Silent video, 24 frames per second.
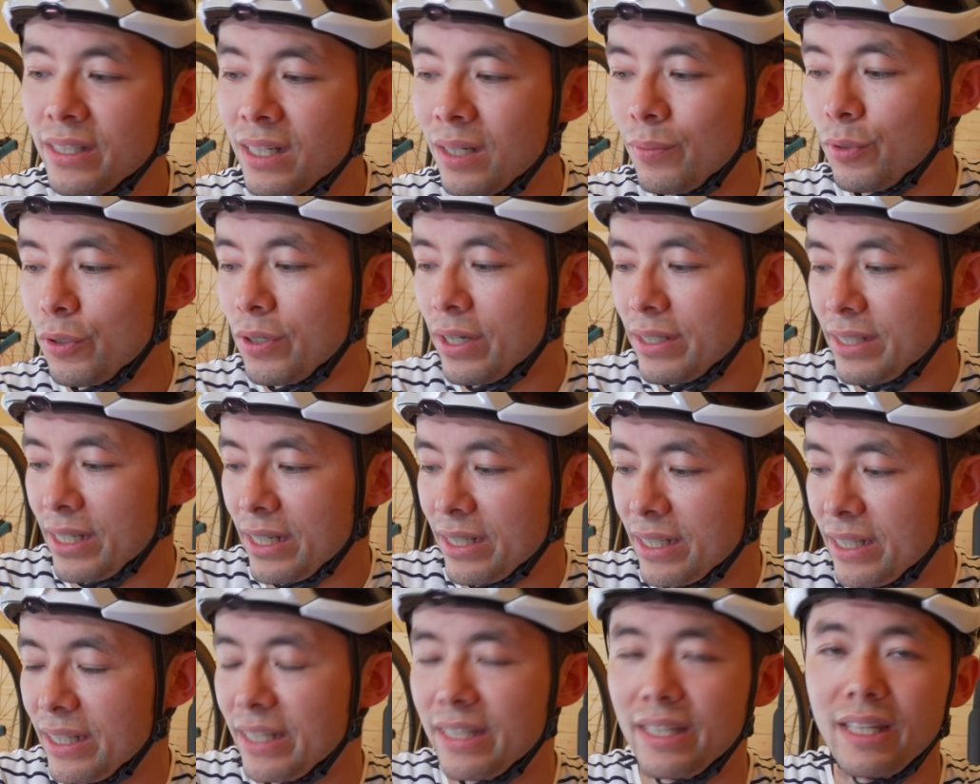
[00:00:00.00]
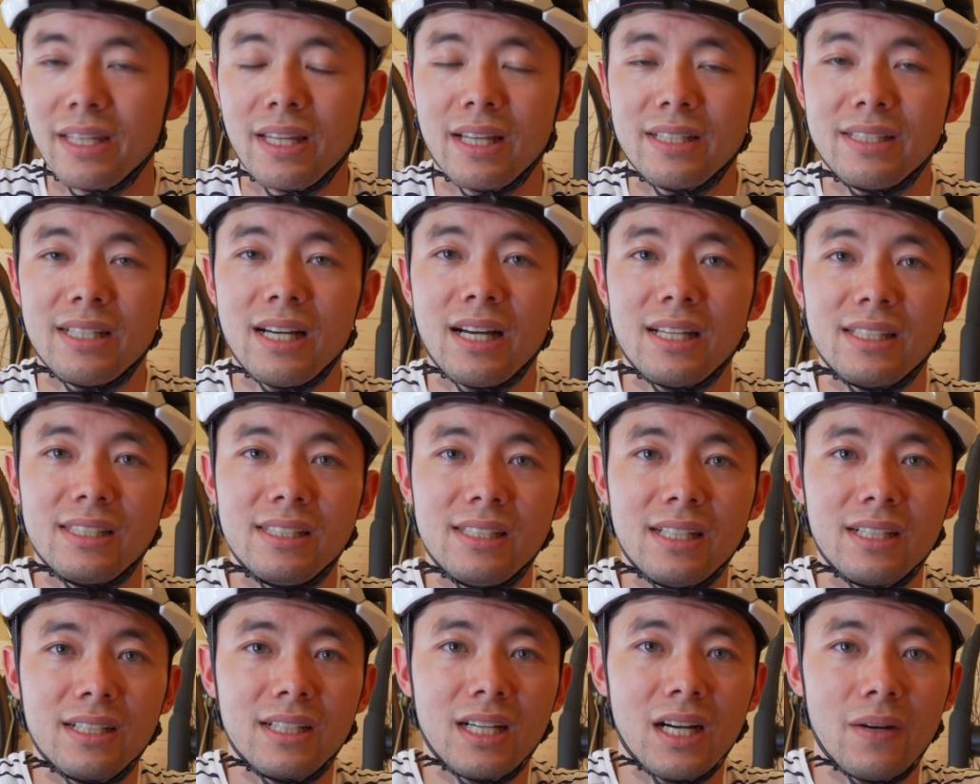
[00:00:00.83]
だから僕はさっき着てたジャージ
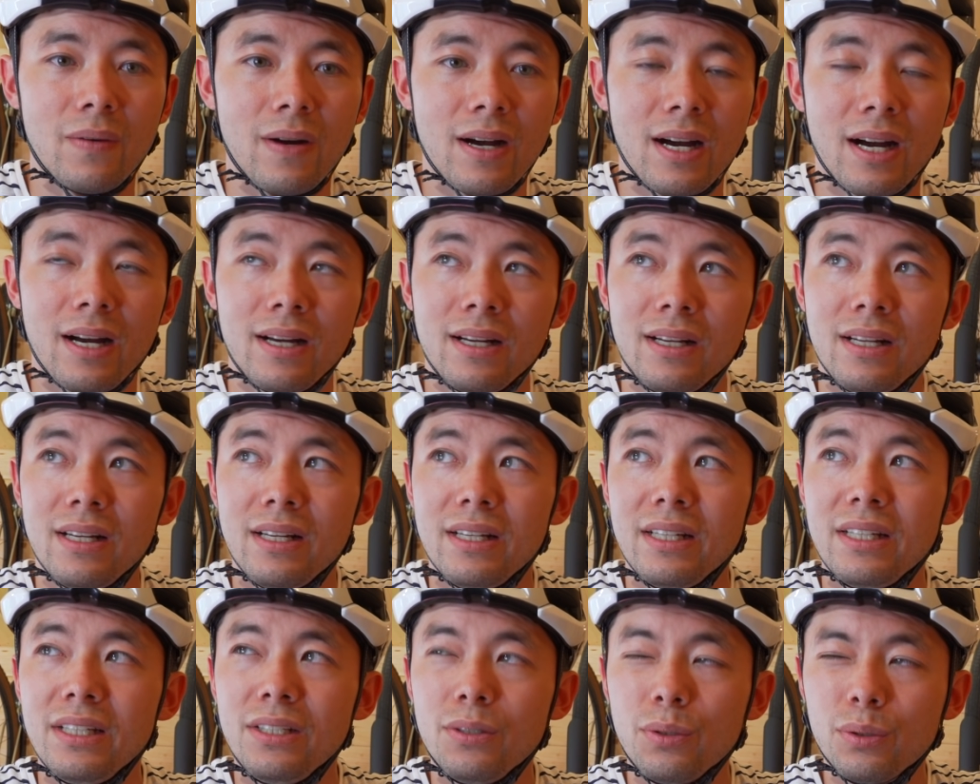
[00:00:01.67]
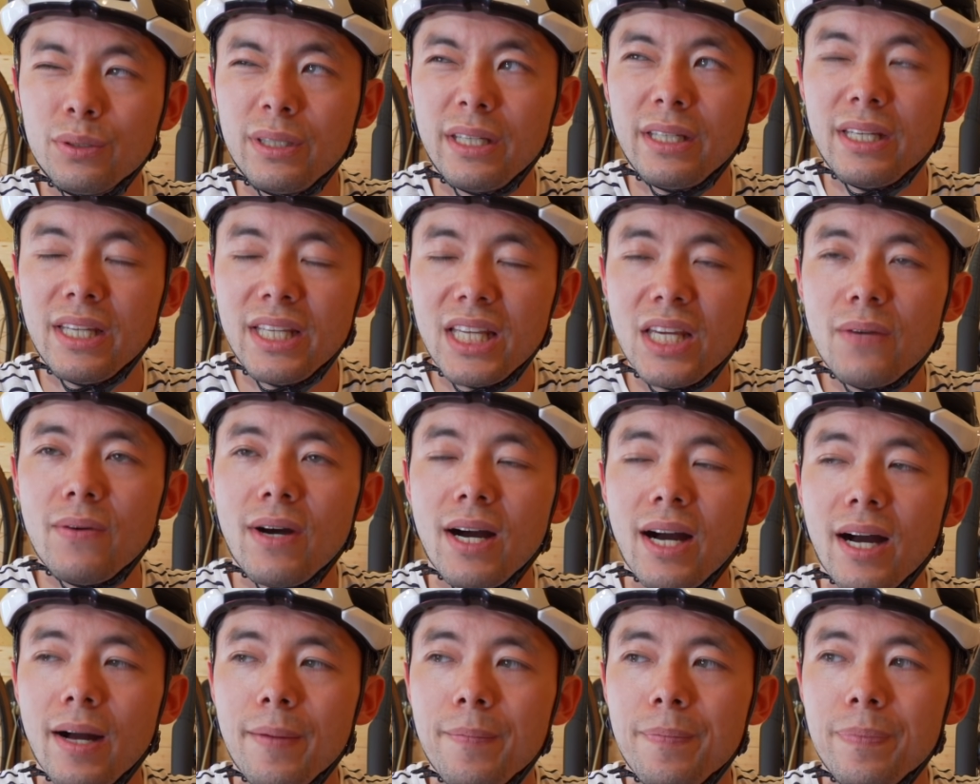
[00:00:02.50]
なんかは、色的に
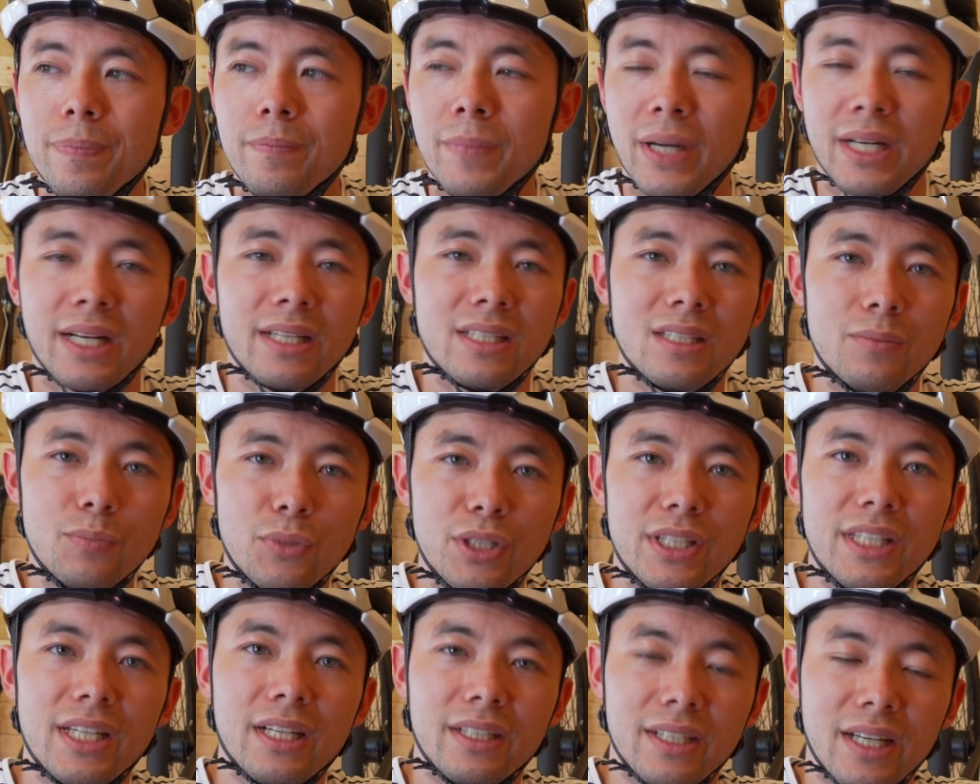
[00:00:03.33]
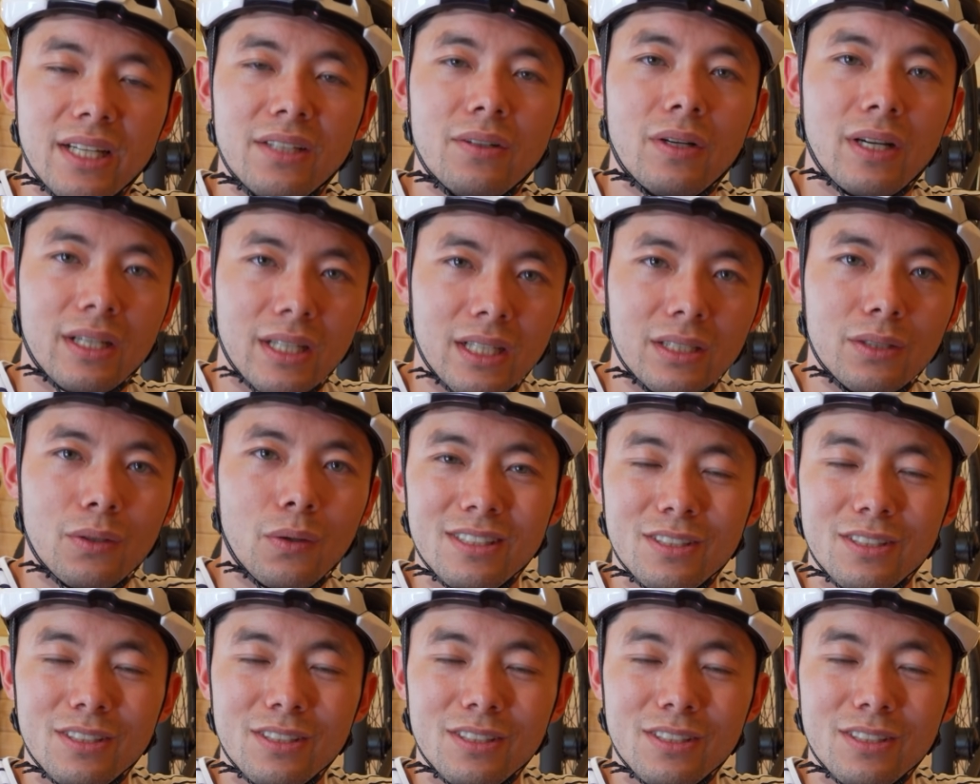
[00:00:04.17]
は真夏向きではないのかなと。